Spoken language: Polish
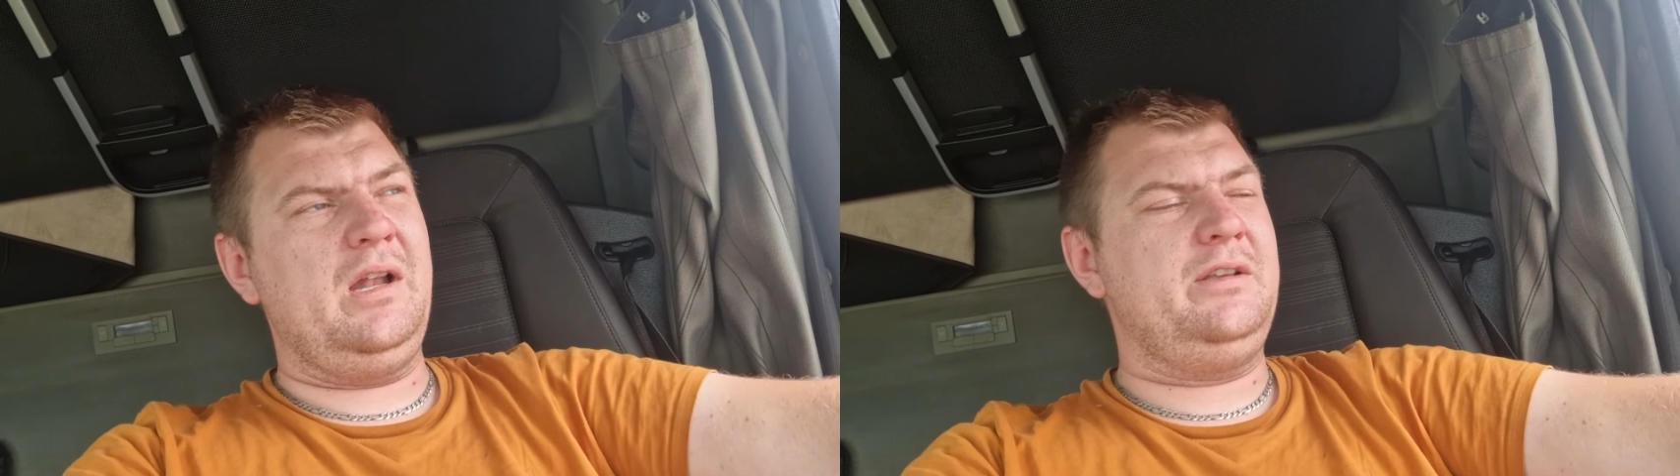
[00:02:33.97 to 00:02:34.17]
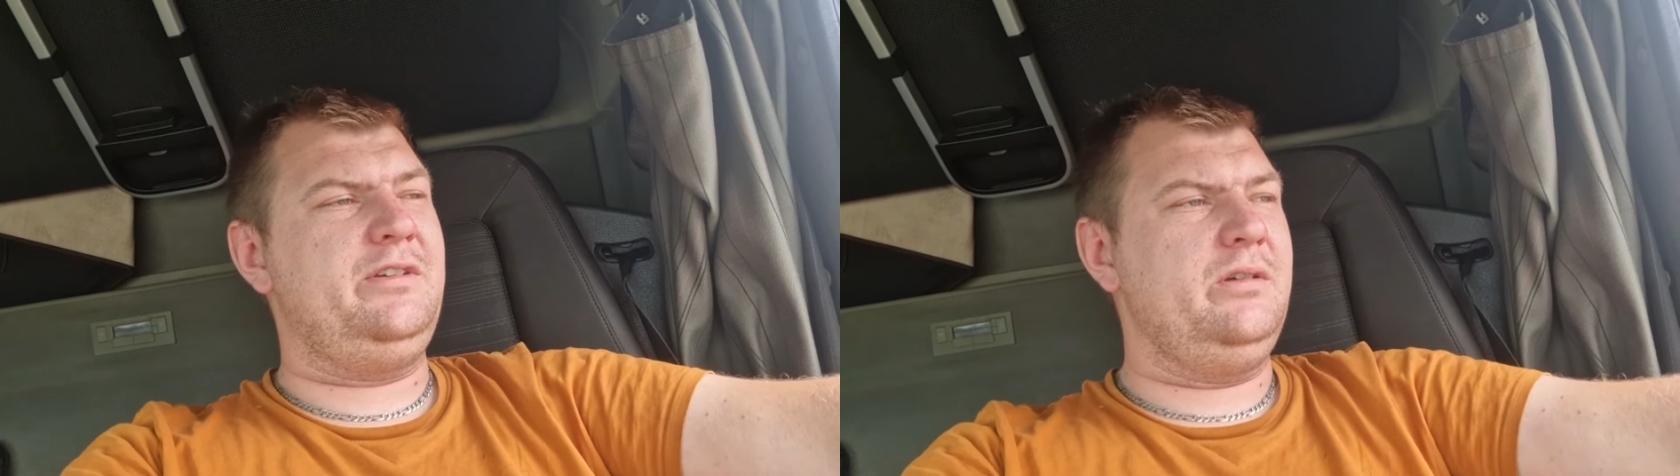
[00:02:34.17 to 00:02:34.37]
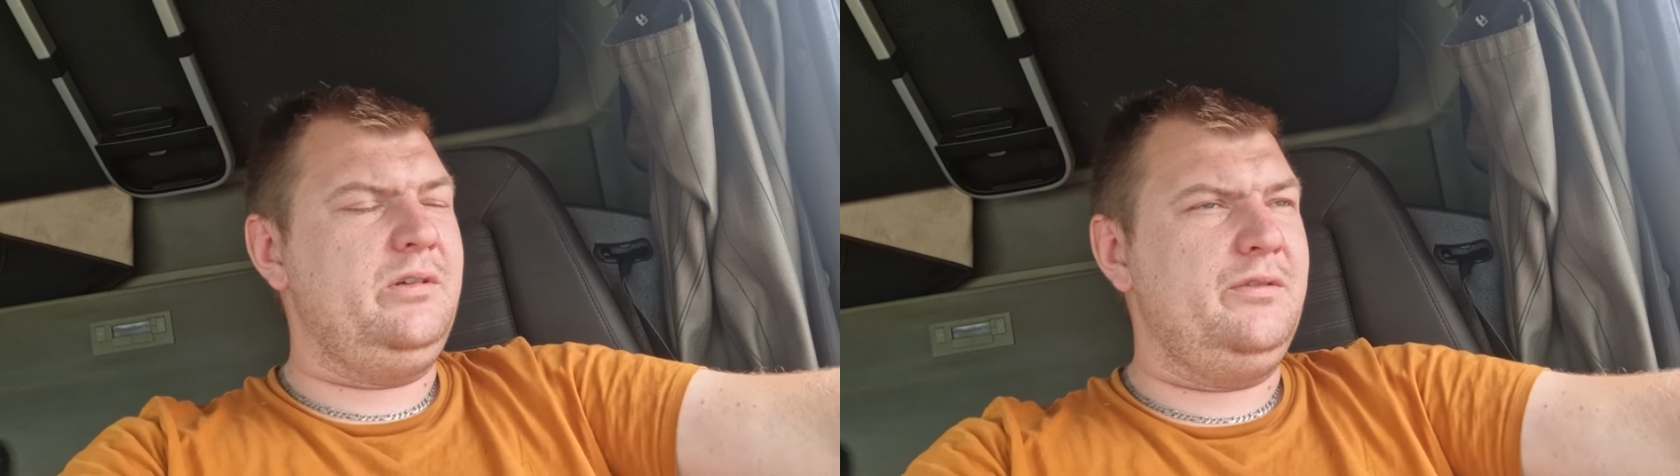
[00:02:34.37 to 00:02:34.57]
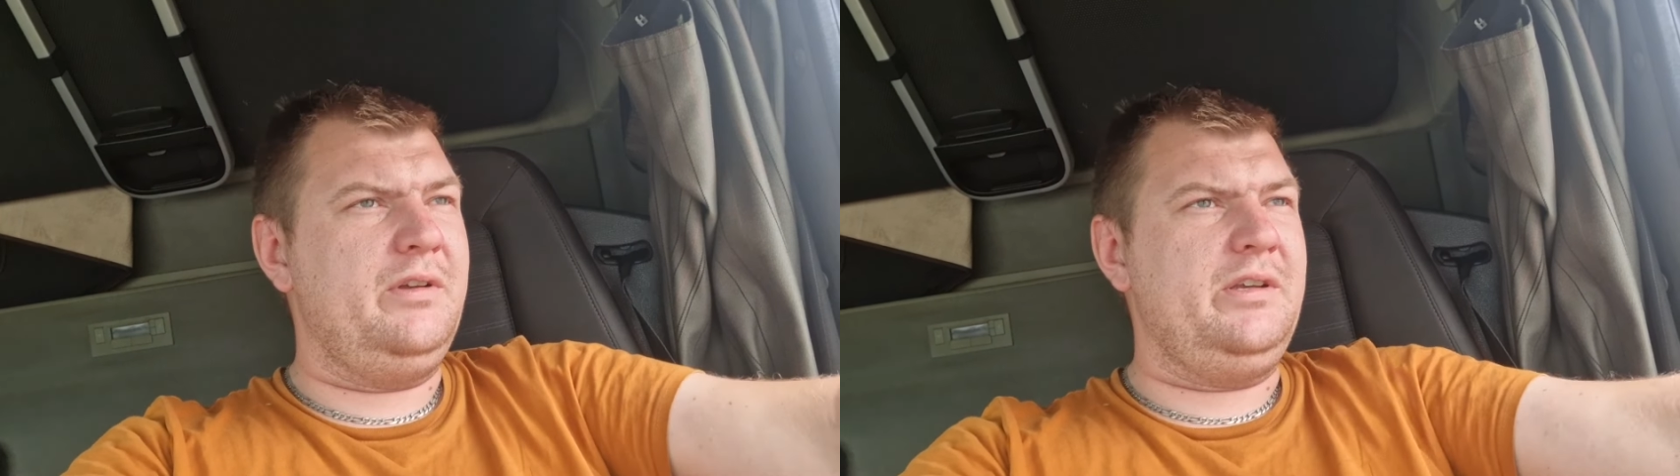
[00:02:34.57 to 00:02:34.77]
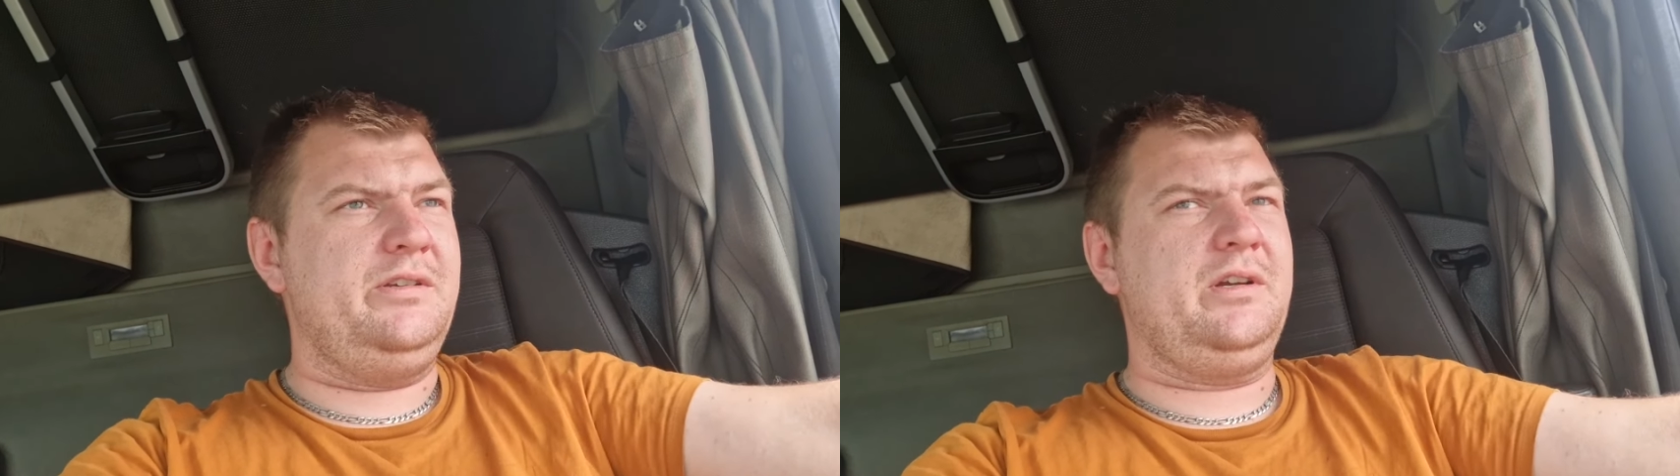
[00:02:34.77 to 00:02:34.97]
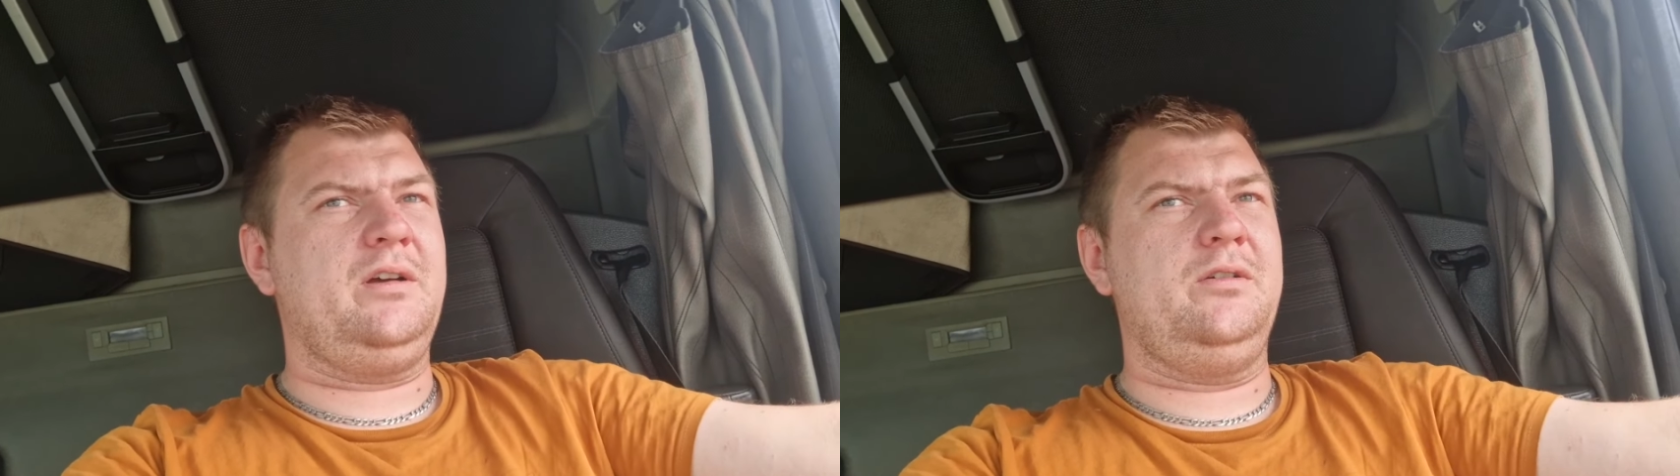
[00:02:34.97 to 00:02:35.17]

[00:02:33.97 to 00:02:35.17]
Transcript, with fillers: ale 10-20